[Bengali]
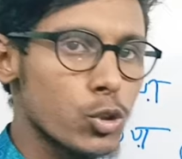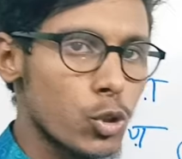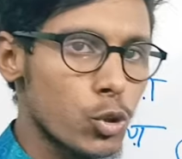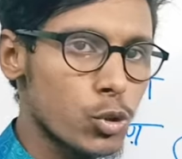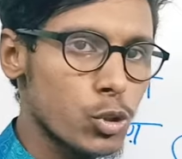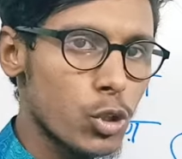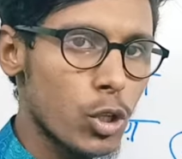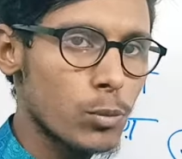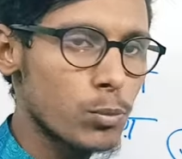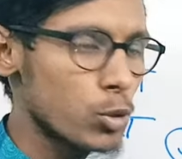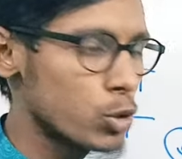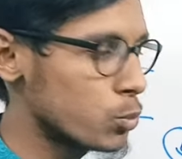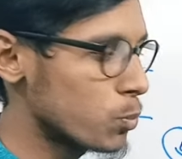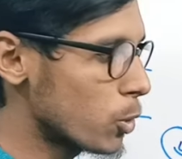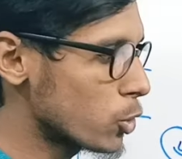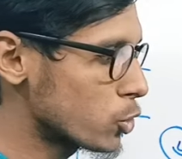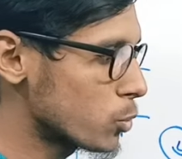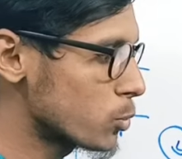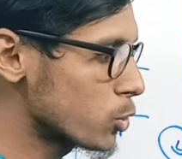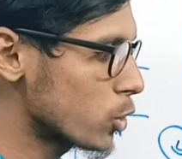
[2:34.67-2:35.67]
চতুর্থ তৎপুরুষ
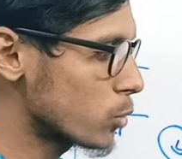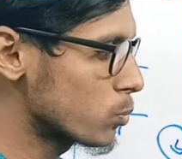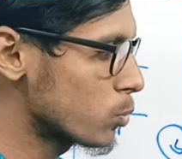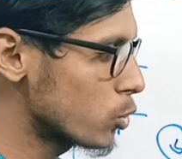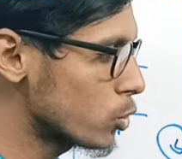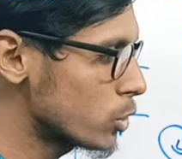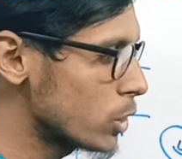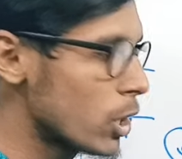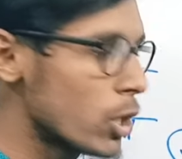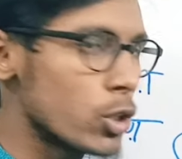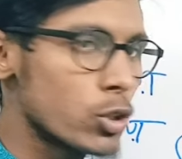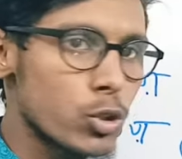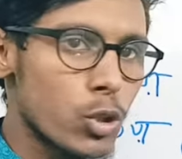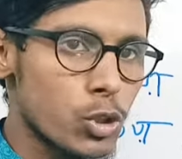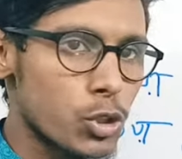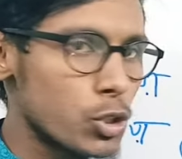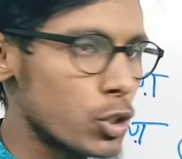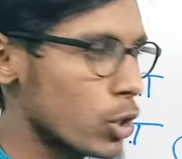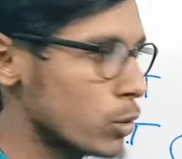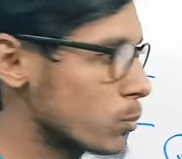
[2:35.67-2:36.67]
পঞ্চমী তৎপুরুষ
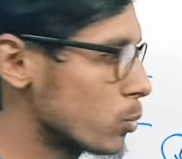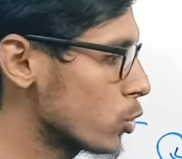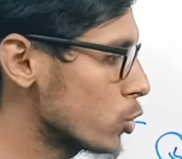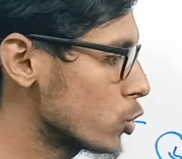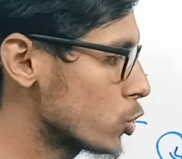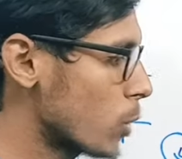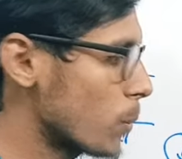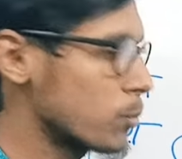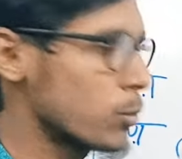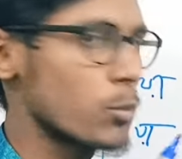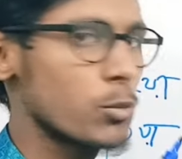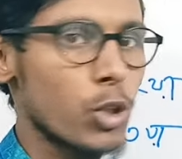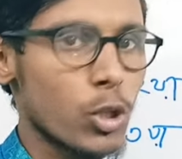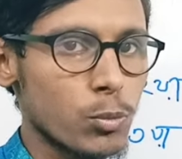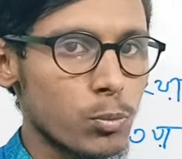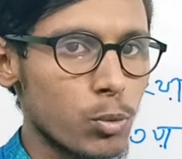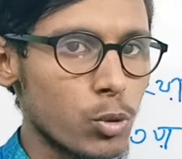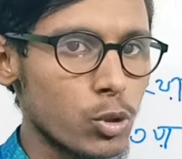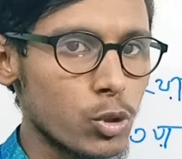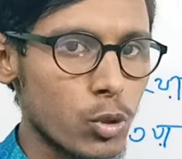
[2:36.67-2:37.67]
ষষ্ঠী তৎপুরুষ সপ্তমী
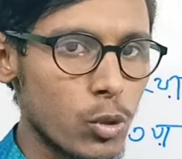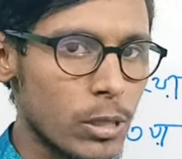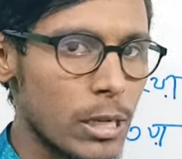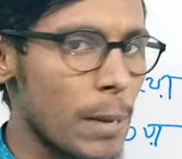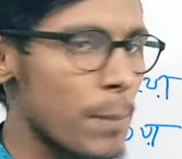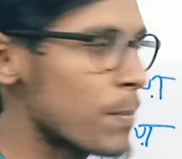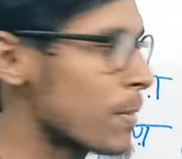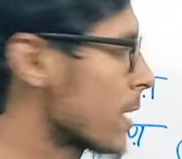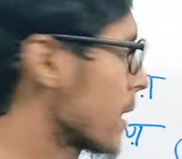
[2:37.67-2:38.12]
তৎপুরুষ ওকে